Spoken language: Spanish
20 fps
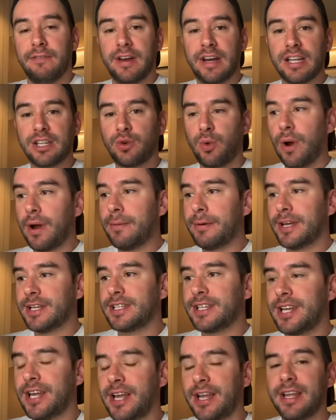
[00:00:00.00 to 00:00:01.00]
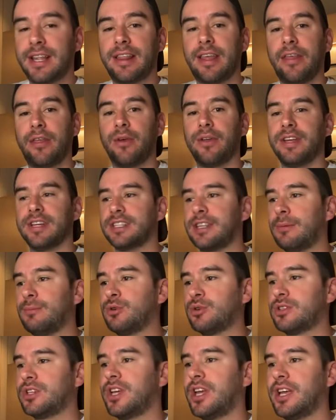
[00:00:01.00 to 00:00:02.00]
Feliz jueves. El día de hoy
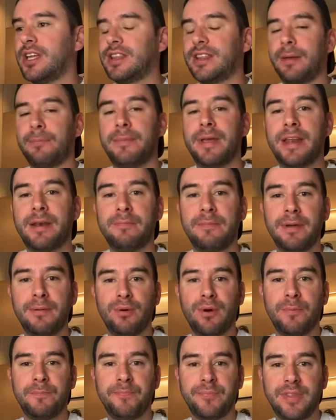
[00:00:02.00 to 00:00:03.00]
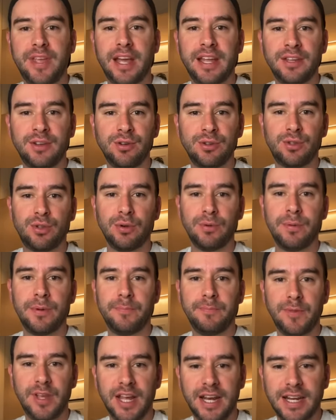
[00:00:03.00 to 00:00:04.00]
estamos también en vivo, ya en
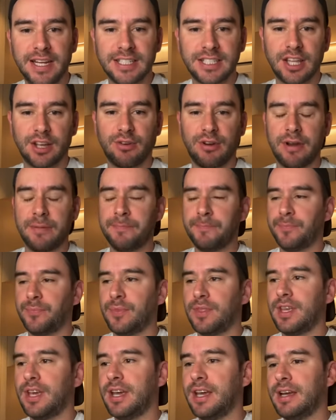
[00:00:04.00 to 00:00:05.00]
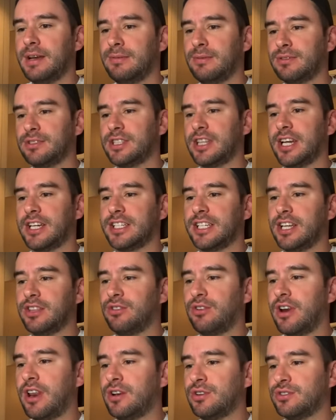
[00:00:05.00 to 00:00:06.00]
YouTube y en Instagram. Eh, vamos a estar
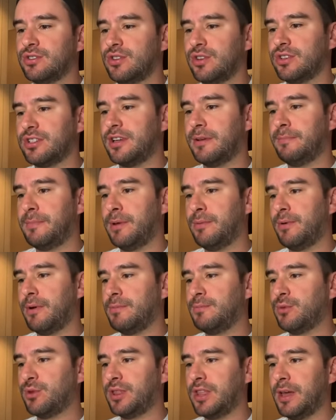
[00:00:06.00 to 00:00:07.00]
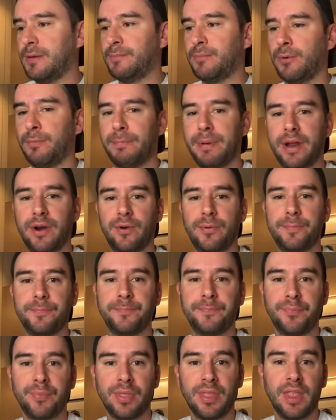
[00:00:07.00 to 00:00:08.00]
haciendo ahora los dos en vivo al mismo tiempo,
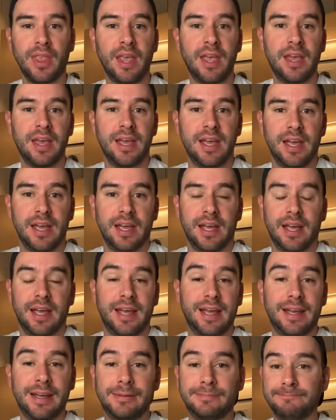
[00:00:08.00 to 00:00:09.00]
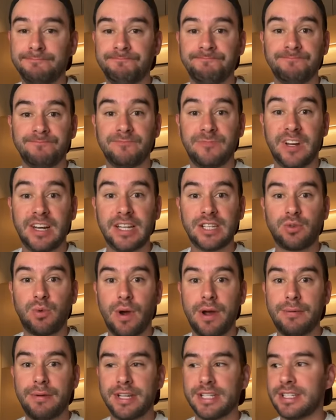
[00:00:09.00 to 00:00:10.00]
pero eh, feliz
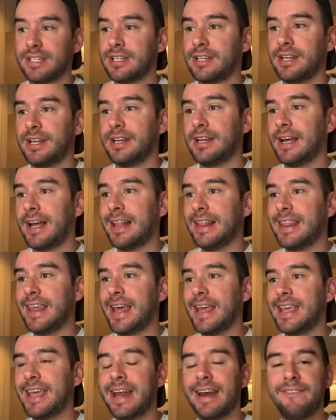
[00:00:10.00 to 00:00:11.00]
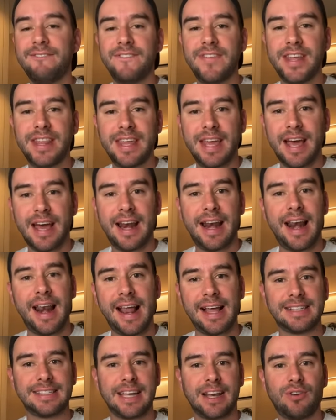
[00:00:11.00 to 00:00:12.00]
jueves. El día de ayer Nvidia
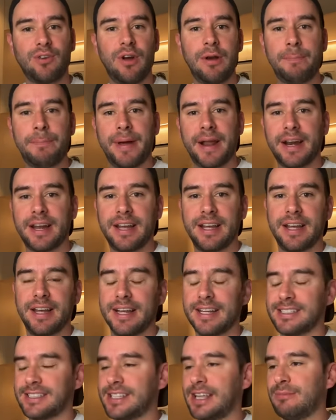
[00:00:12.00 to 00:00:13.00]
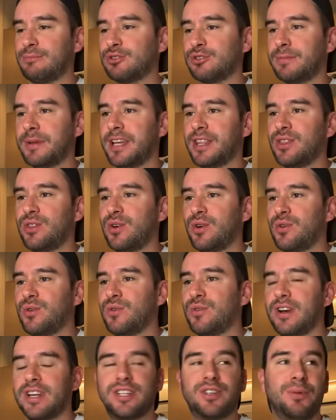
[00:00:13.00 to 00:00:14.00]
la sacó el parque. Estamos viendo
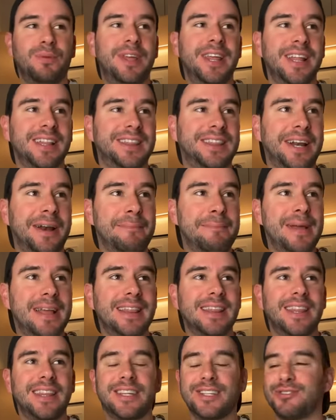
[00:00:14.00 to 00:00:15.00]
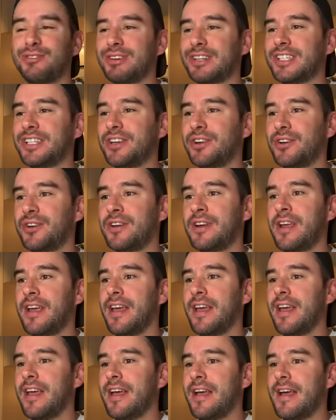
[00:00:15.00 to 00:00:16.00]
una subida tremenda de su acción.
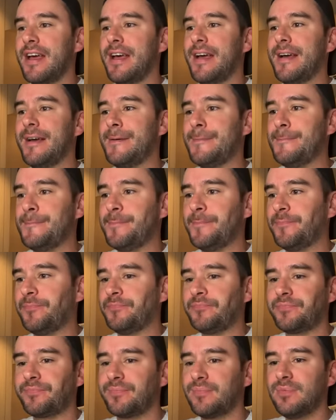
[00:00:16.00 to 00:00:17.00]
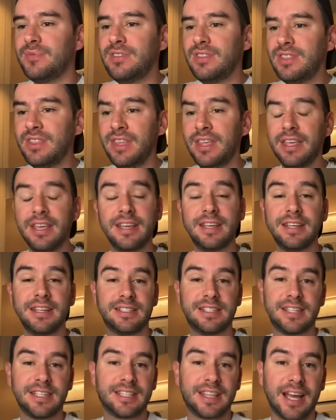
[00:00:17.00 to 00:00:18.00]
Em,
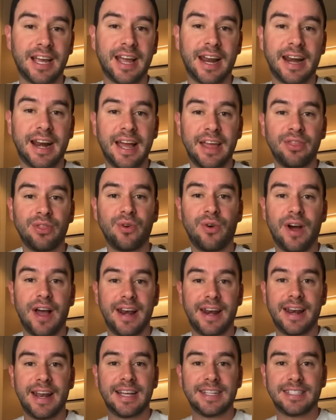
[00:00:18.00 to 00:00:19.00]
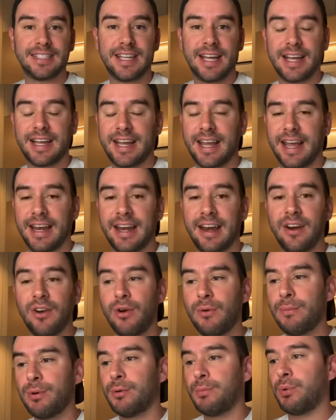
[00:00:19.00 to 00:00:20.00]
y se está cargando al Nasdaq en el
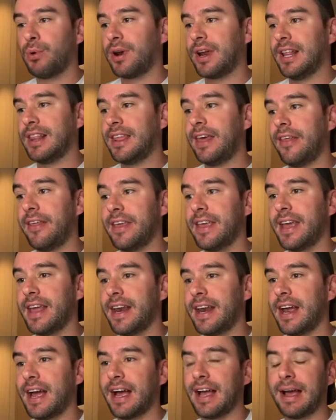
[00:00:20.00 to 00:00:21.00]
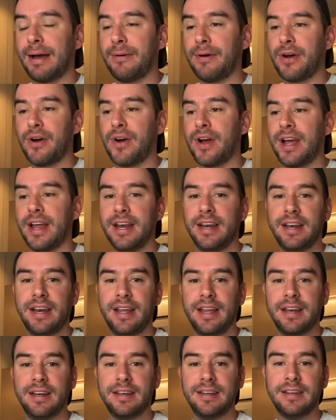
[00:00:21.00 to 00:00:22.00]
hombro porque el día de ayer acabó
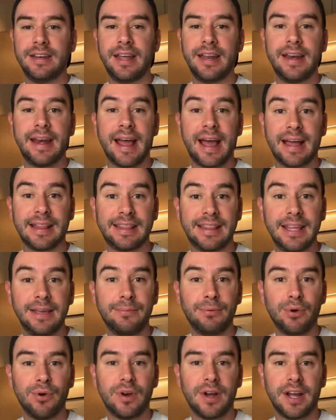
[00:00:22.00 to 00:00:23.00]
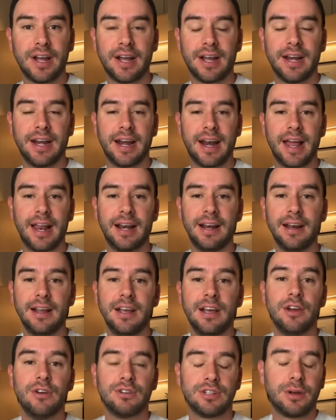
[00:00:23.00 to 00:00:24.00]
en, en, en negativo en general.
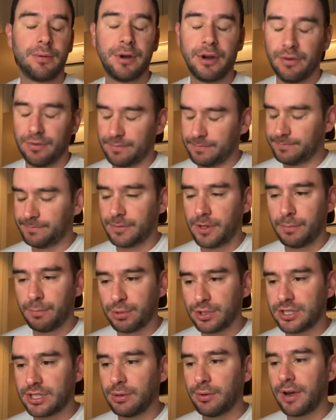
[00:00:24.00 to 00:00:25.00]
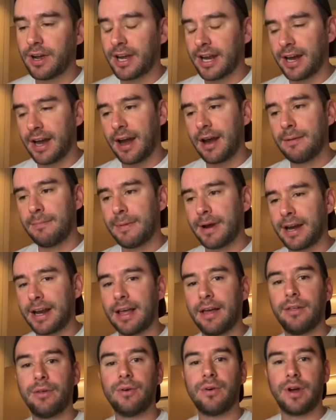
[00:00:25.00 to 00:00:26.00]
O sea, bueno, en positivo en general el
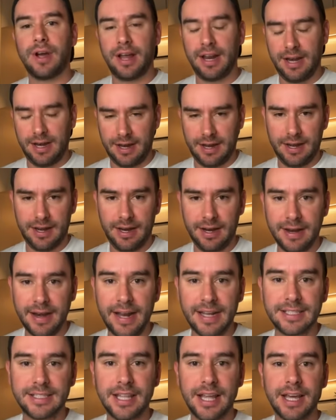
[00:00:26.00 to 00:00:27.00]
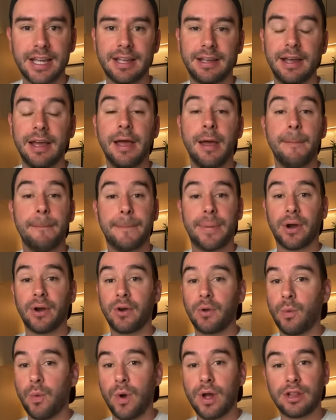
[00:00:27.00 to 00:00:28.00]
mercado, el, Nasdaq, pero
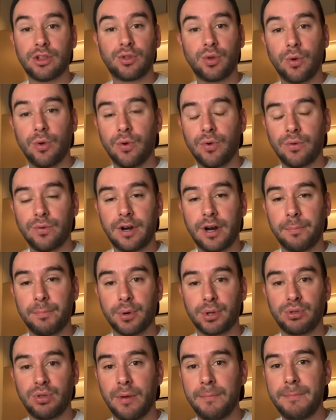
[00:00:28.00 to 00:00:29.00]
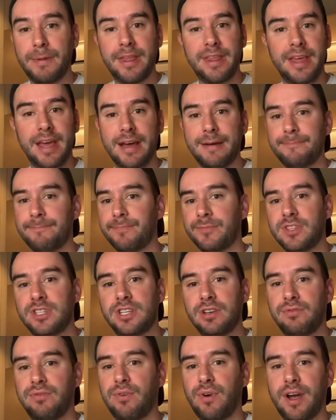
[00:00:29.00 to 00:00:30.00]
en cuanto reportó Nvidia,
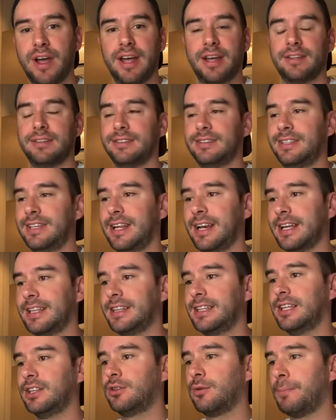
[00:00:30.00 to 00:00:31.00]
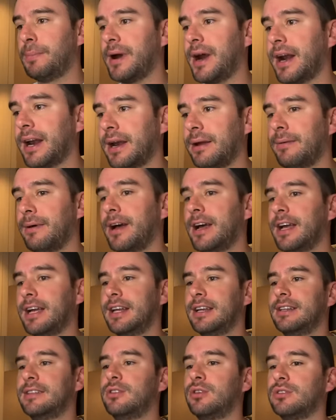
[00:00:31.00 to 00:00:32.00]
se fue directito para arriba.
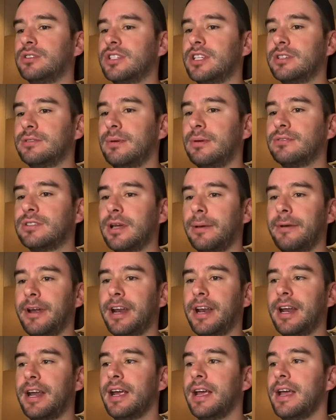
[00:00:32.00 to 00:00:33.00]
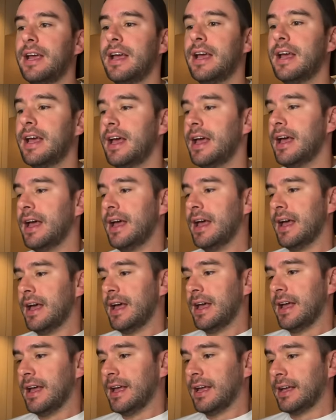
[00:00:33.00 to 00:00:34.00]
Entonces vamos a ver
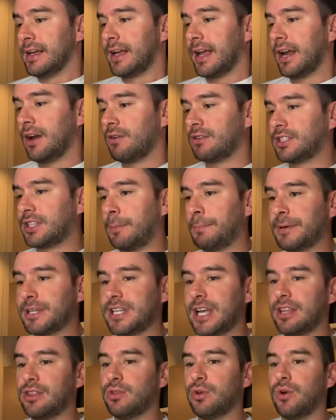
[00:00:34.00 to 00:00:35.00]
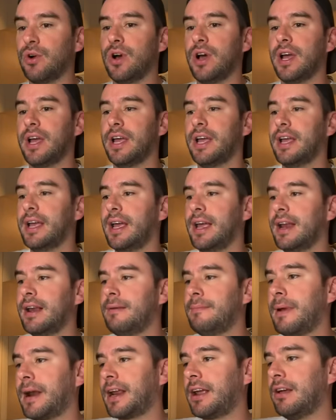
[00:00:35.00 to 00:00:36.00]
qué es lo que está pasando
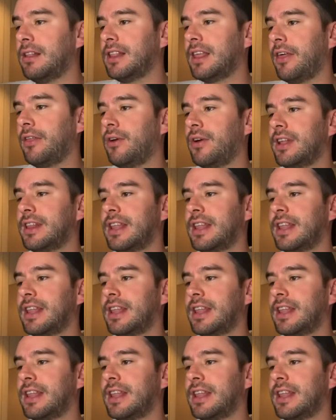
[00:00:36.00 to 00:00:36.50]
el mercado el día de hoy.